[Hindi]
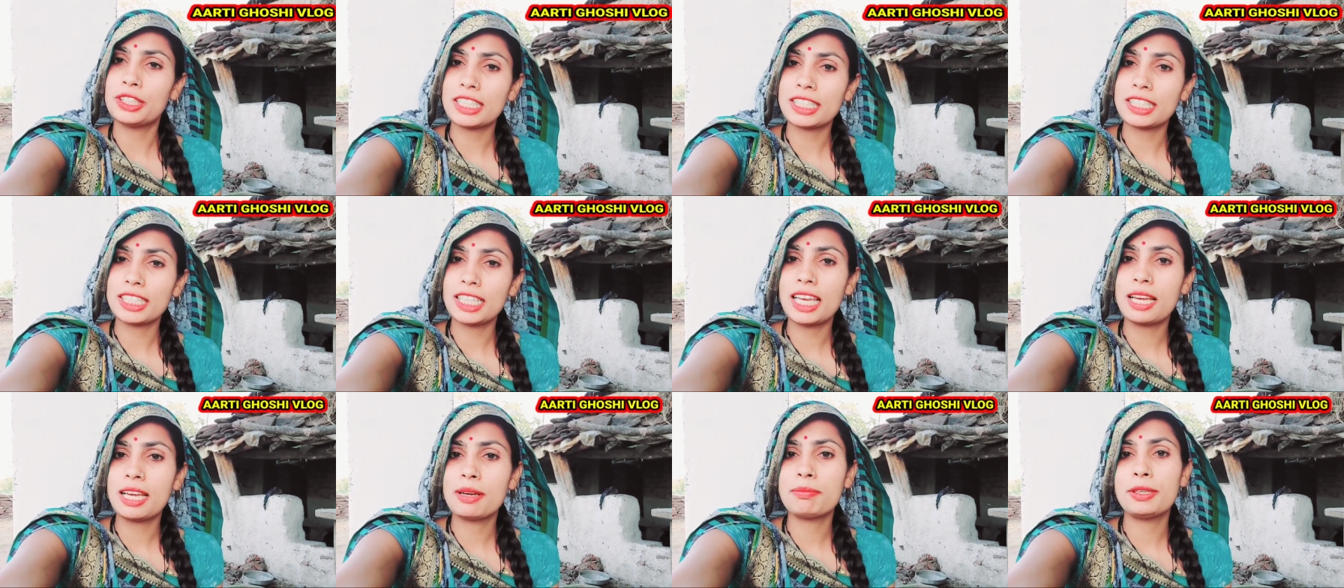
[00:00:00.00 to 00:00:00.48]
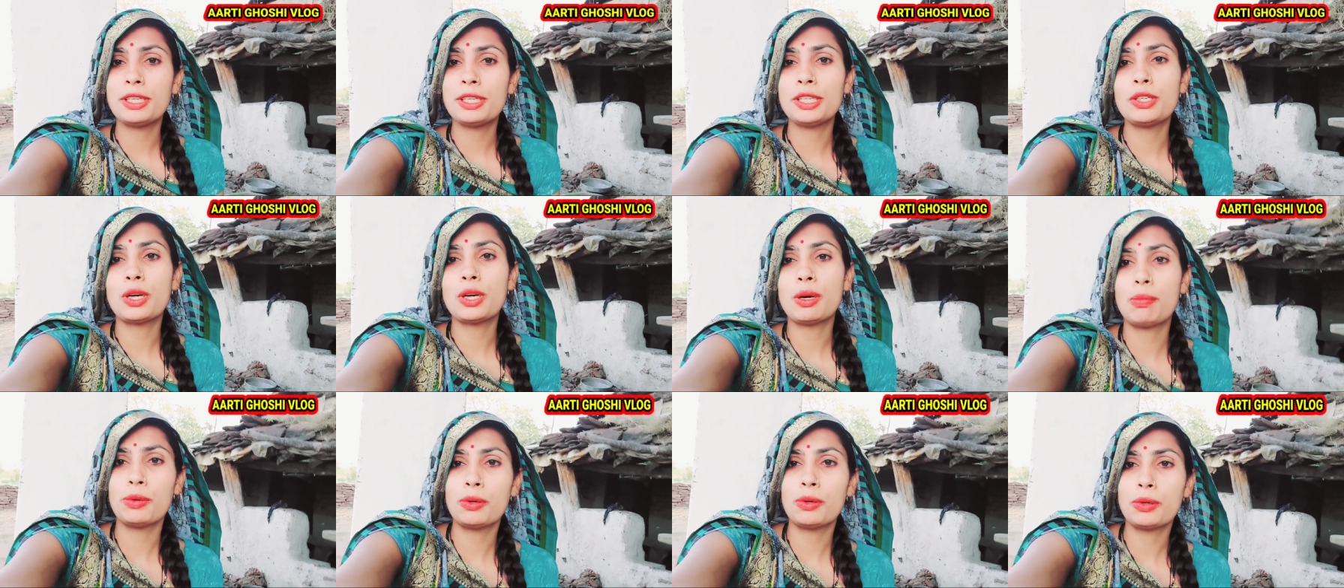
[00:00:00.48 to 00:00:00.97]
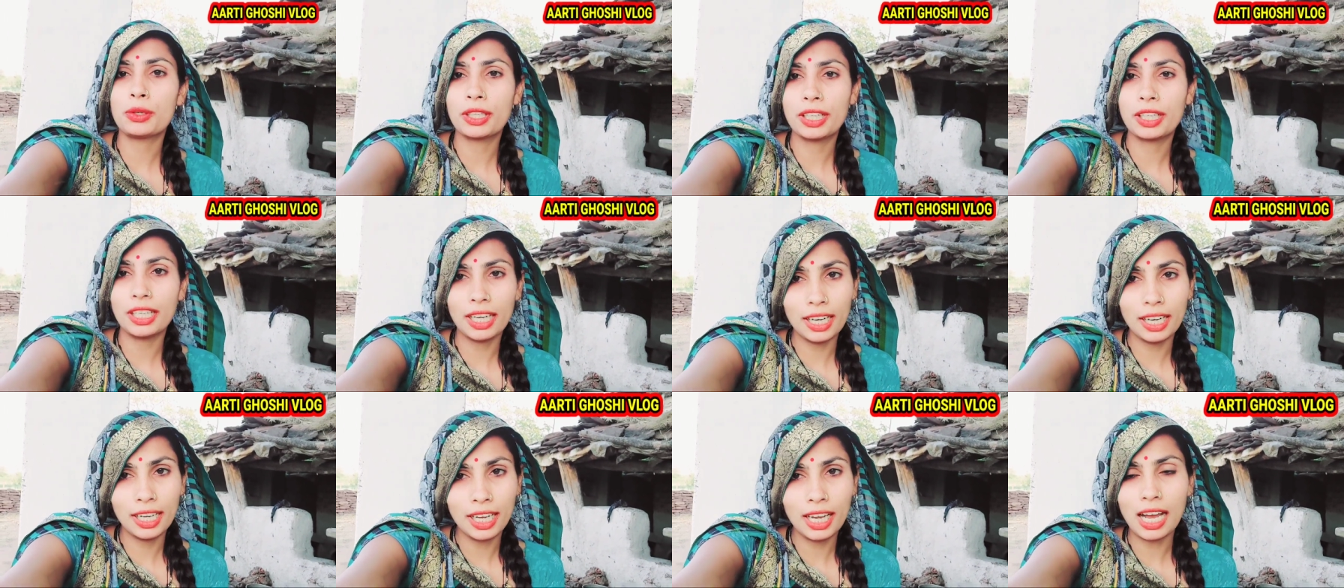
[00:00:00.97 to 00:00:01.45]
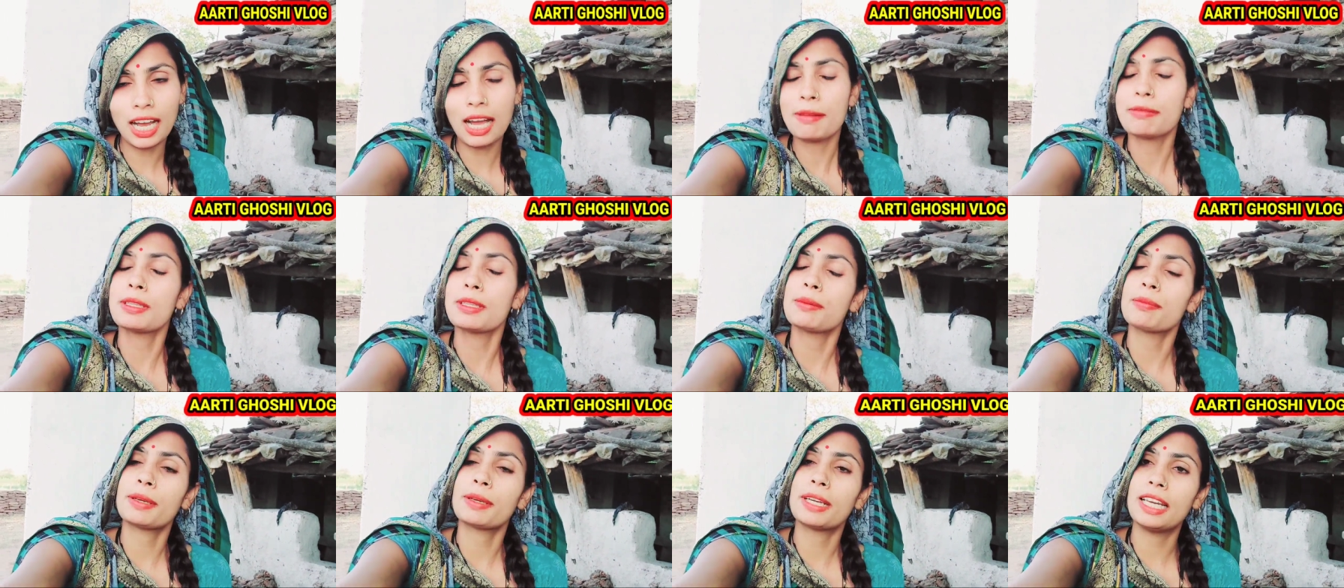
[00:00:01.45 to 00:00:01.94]
जैसे ही हम वीडियो अपलोड कर रहे हैं आप
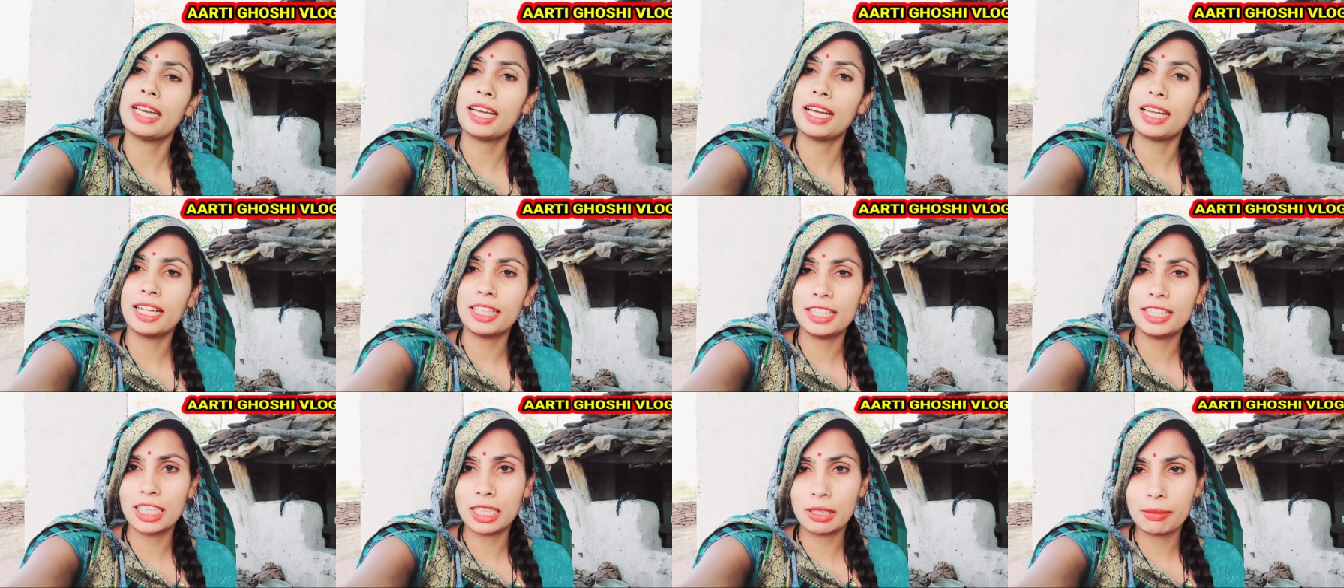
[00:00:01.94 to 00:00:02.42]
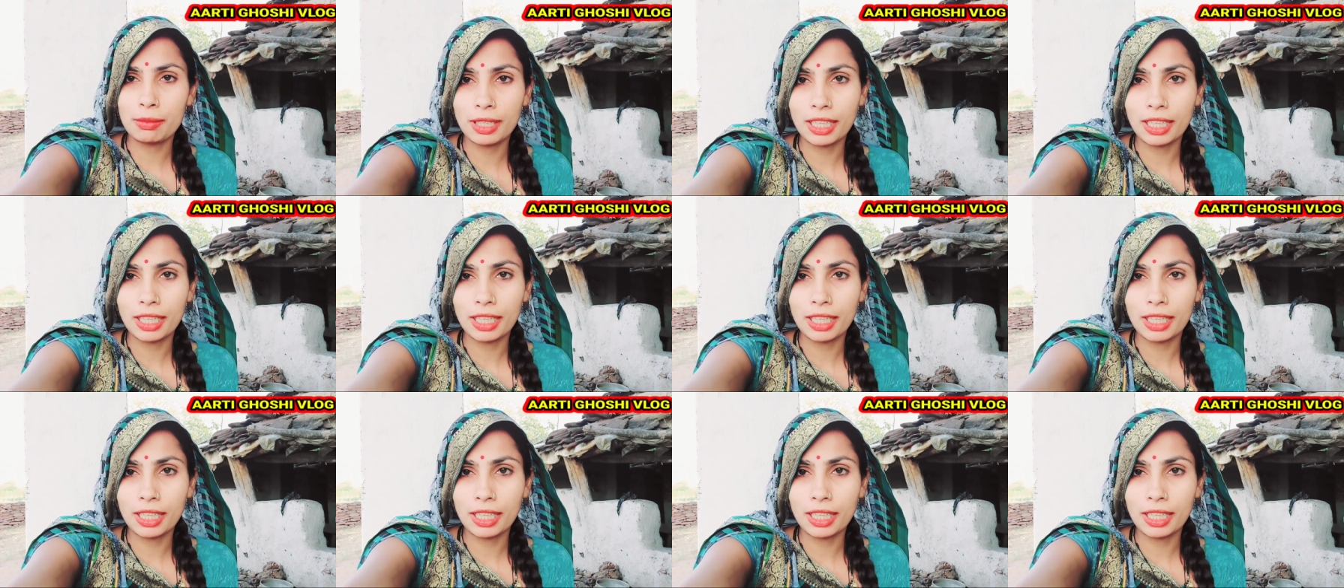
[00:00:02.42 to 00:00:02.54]
सबके लाने देख भी